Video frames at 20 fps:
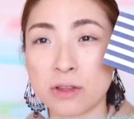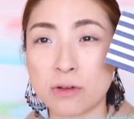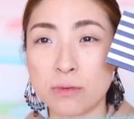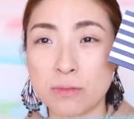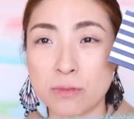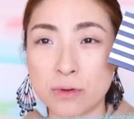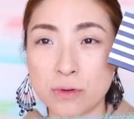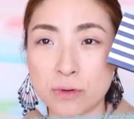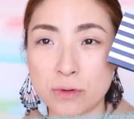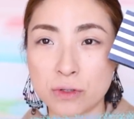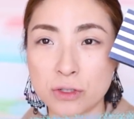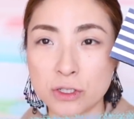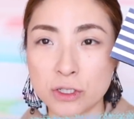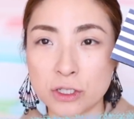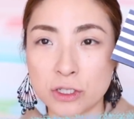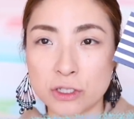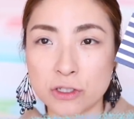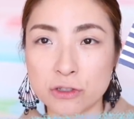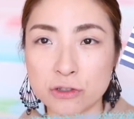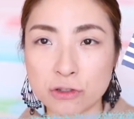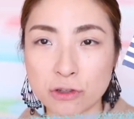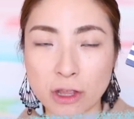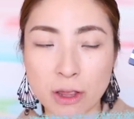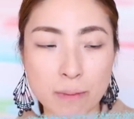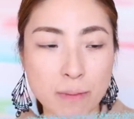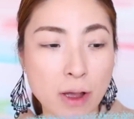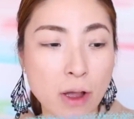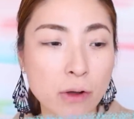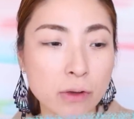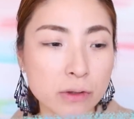れどもちょっと
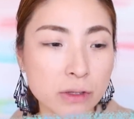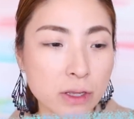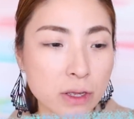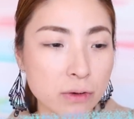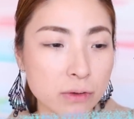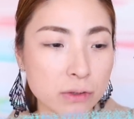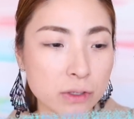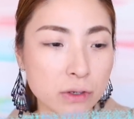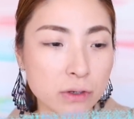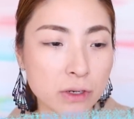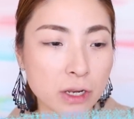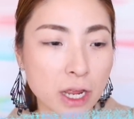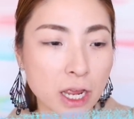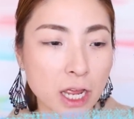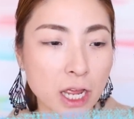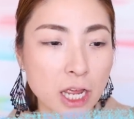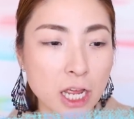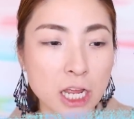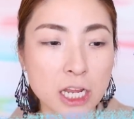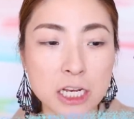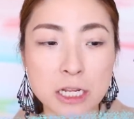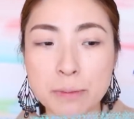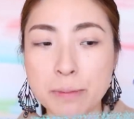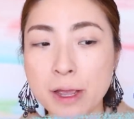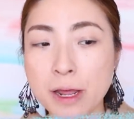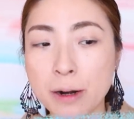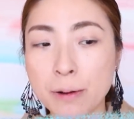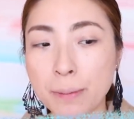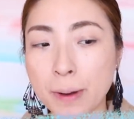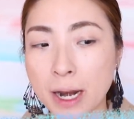ね迷ってるんだよね
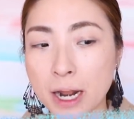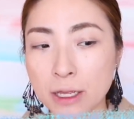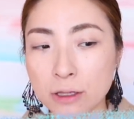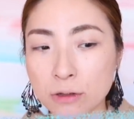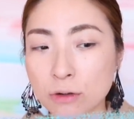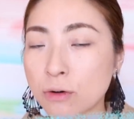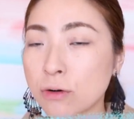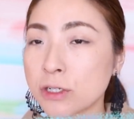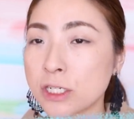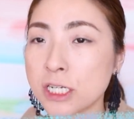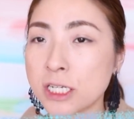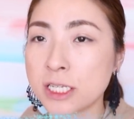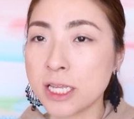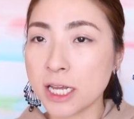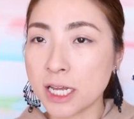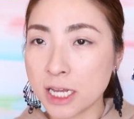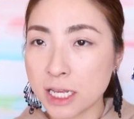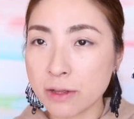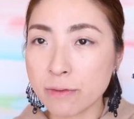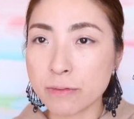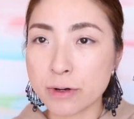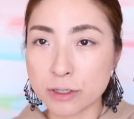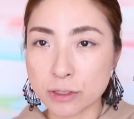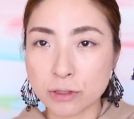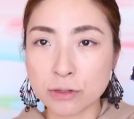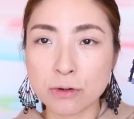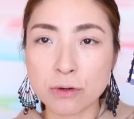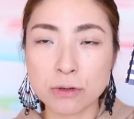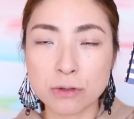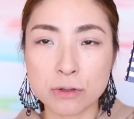リビエラパレット個人的には
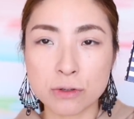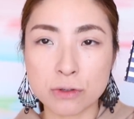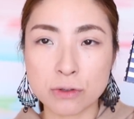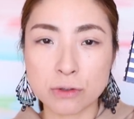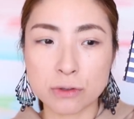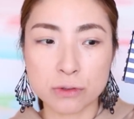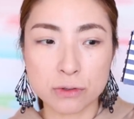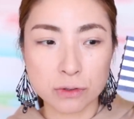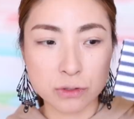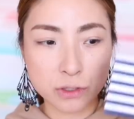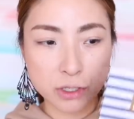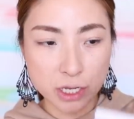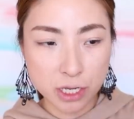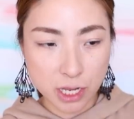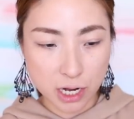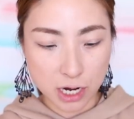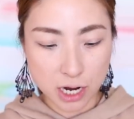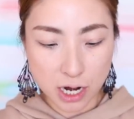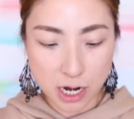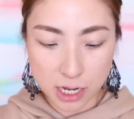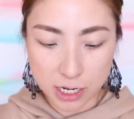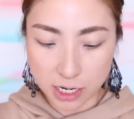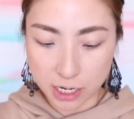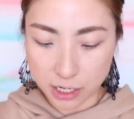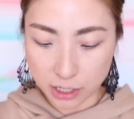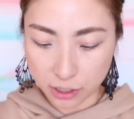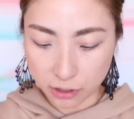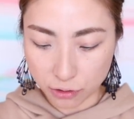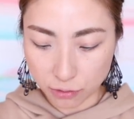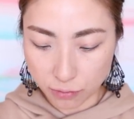すごく好きなカラーな
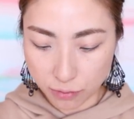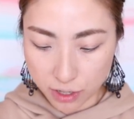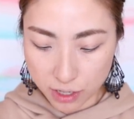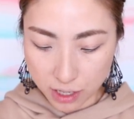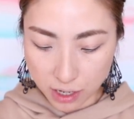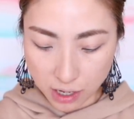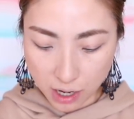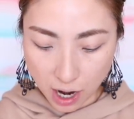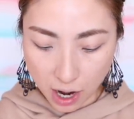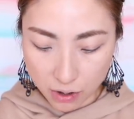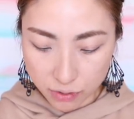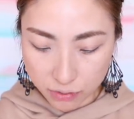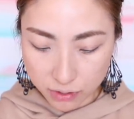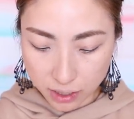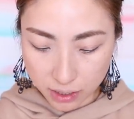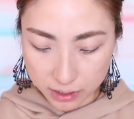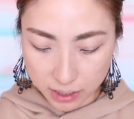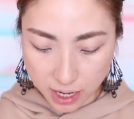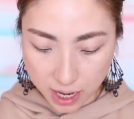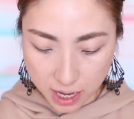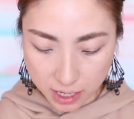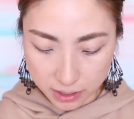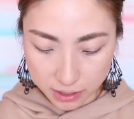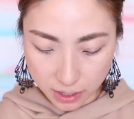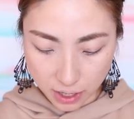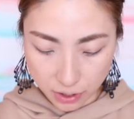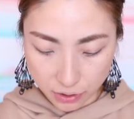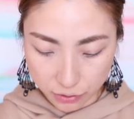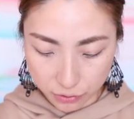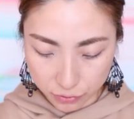んだけどみんな買うか
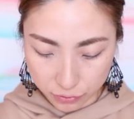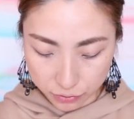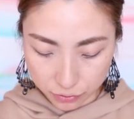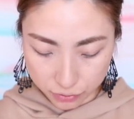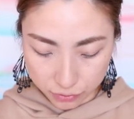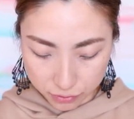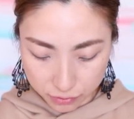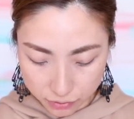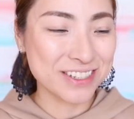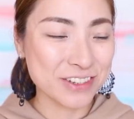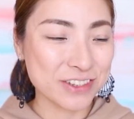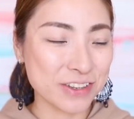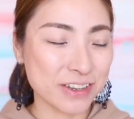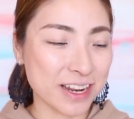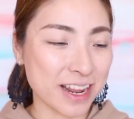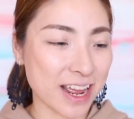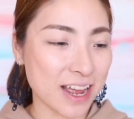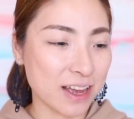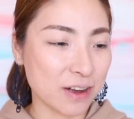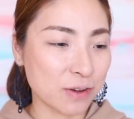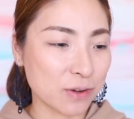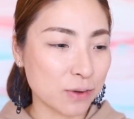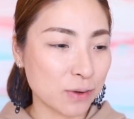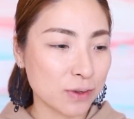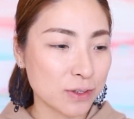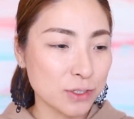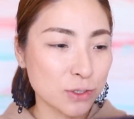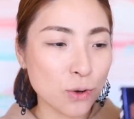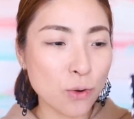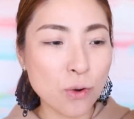なっていうちょっとね
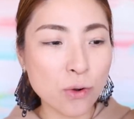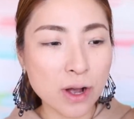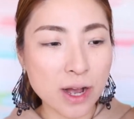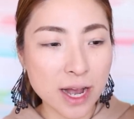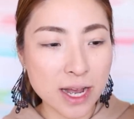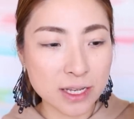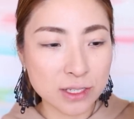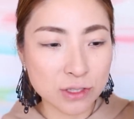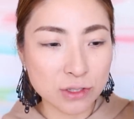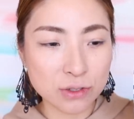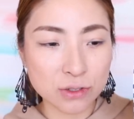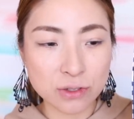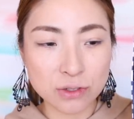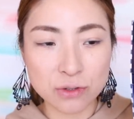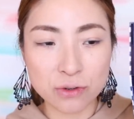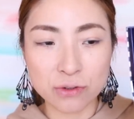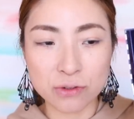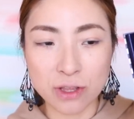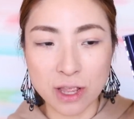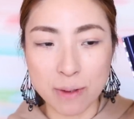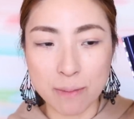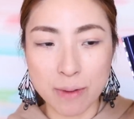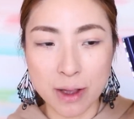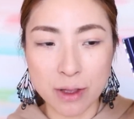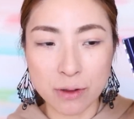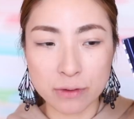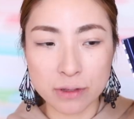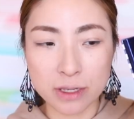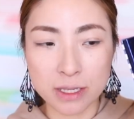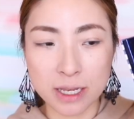紹介するのをね
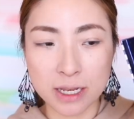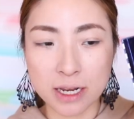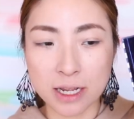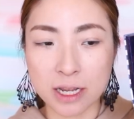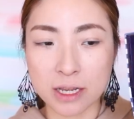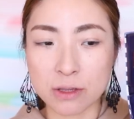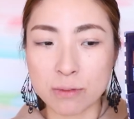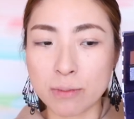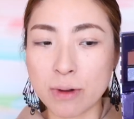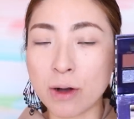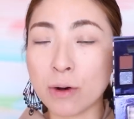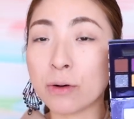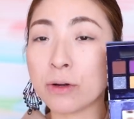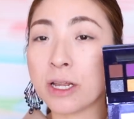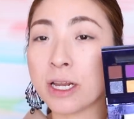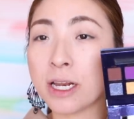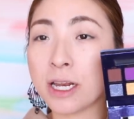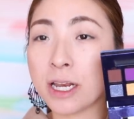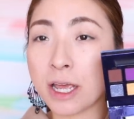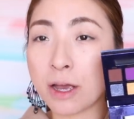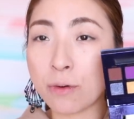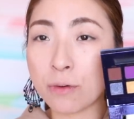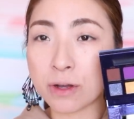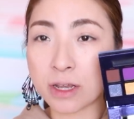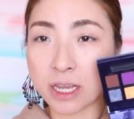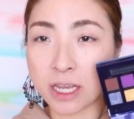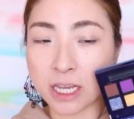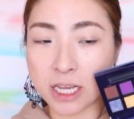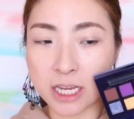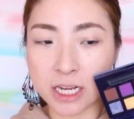迷ってたんだけどまあこの間ねお
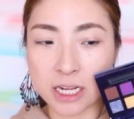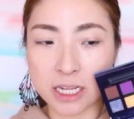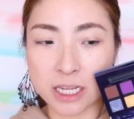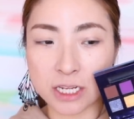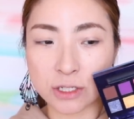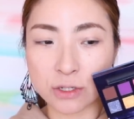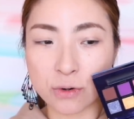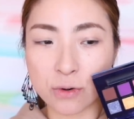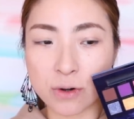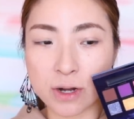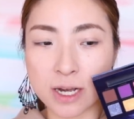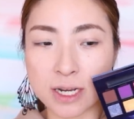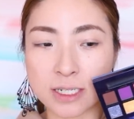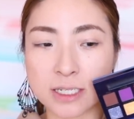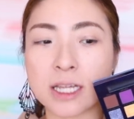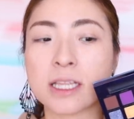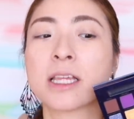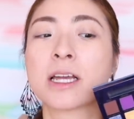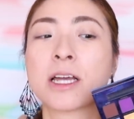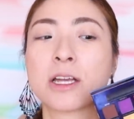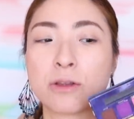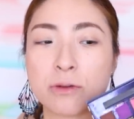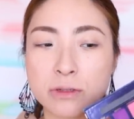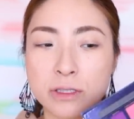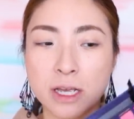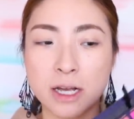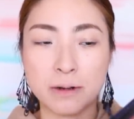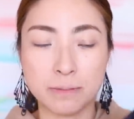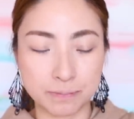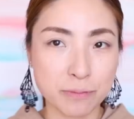気に入りで紹介したんだけど
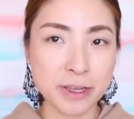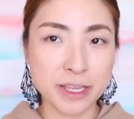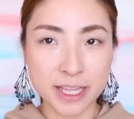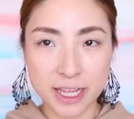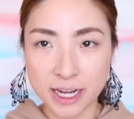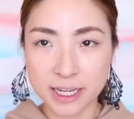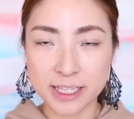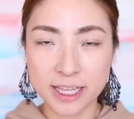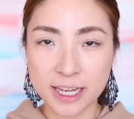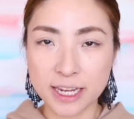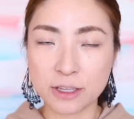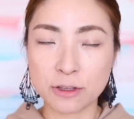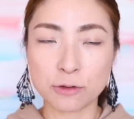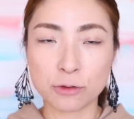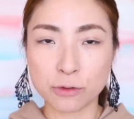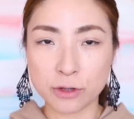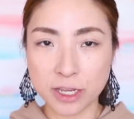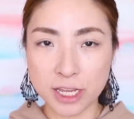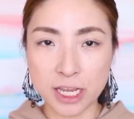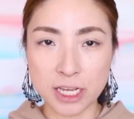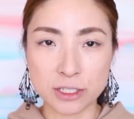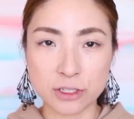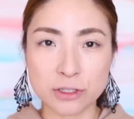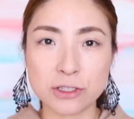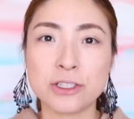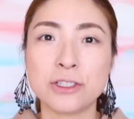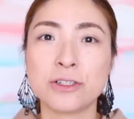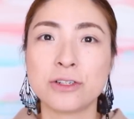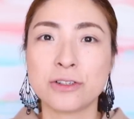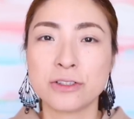さみんなが手に届きや
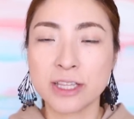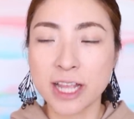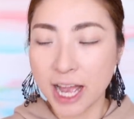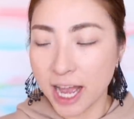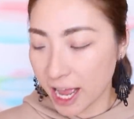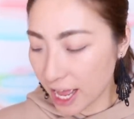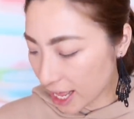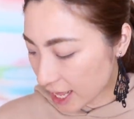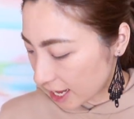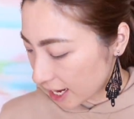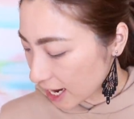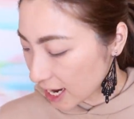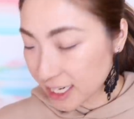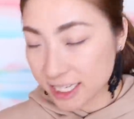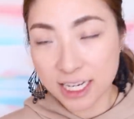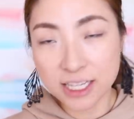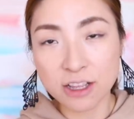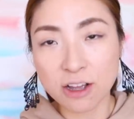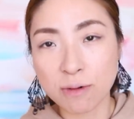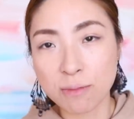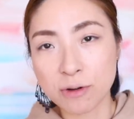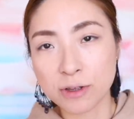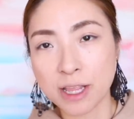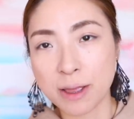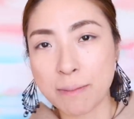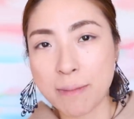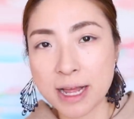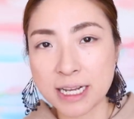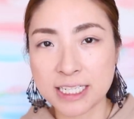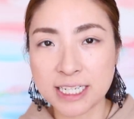すいようなアイシャドウも
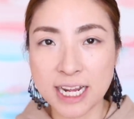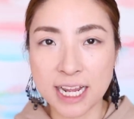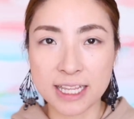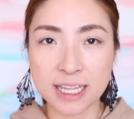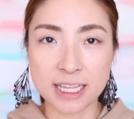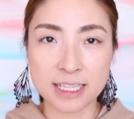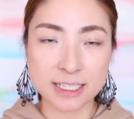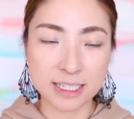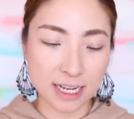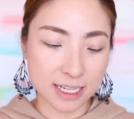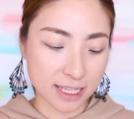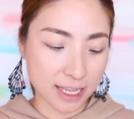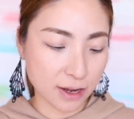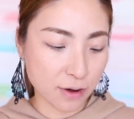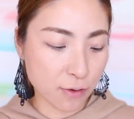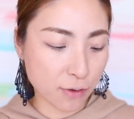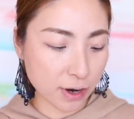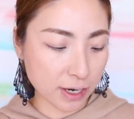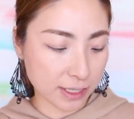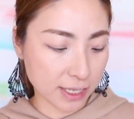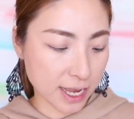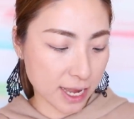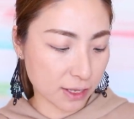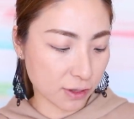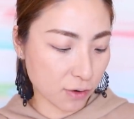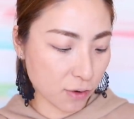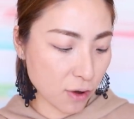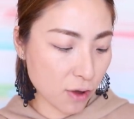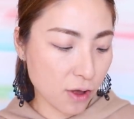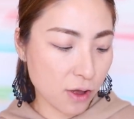ね交えて使っていこうかな
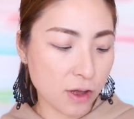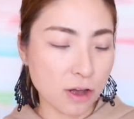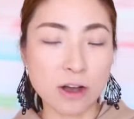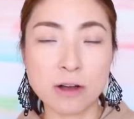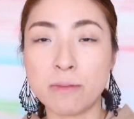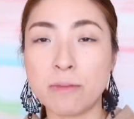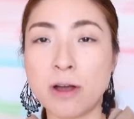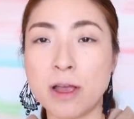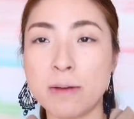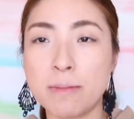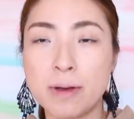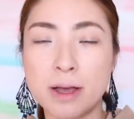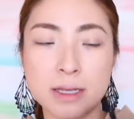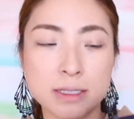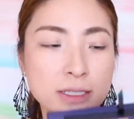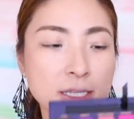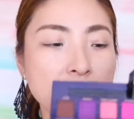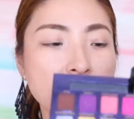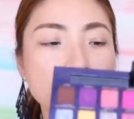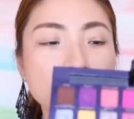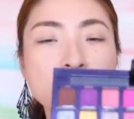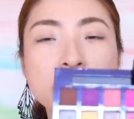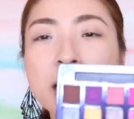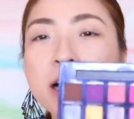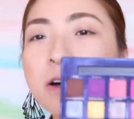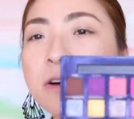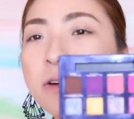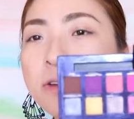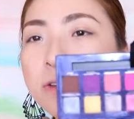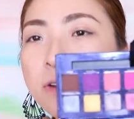と思います
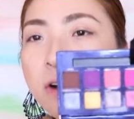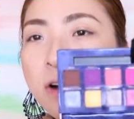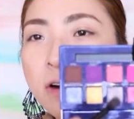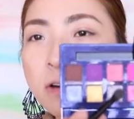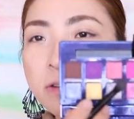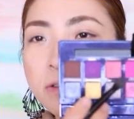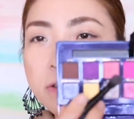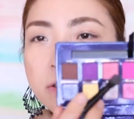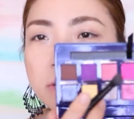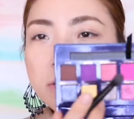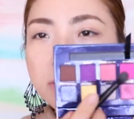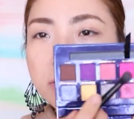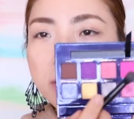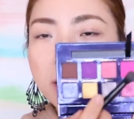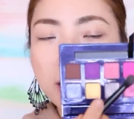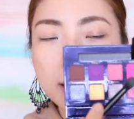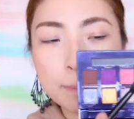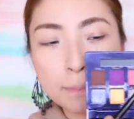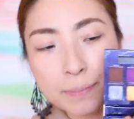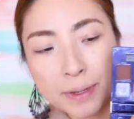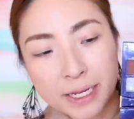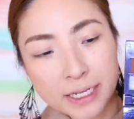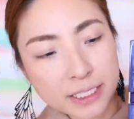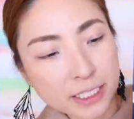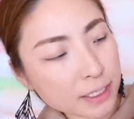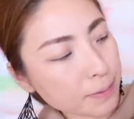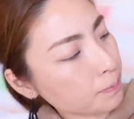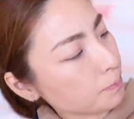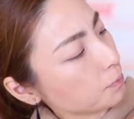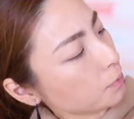じゃあこのうんとね
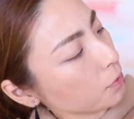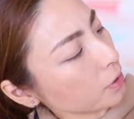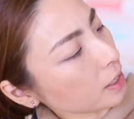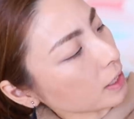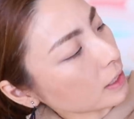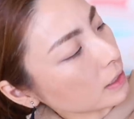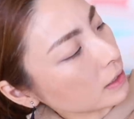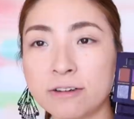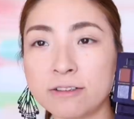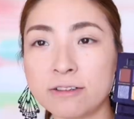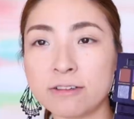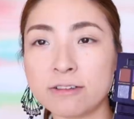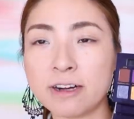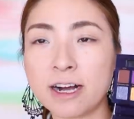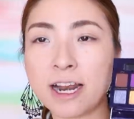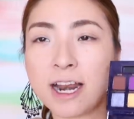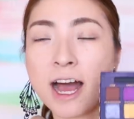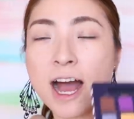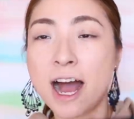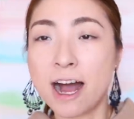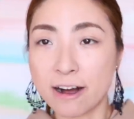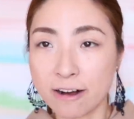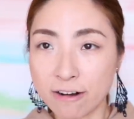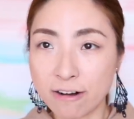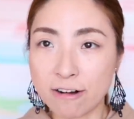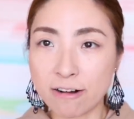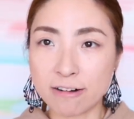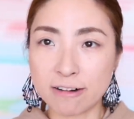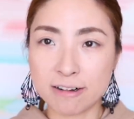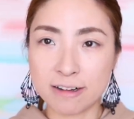ピーチっぽいこのカラー
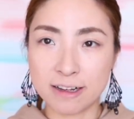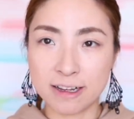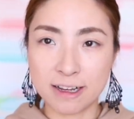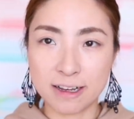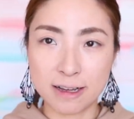を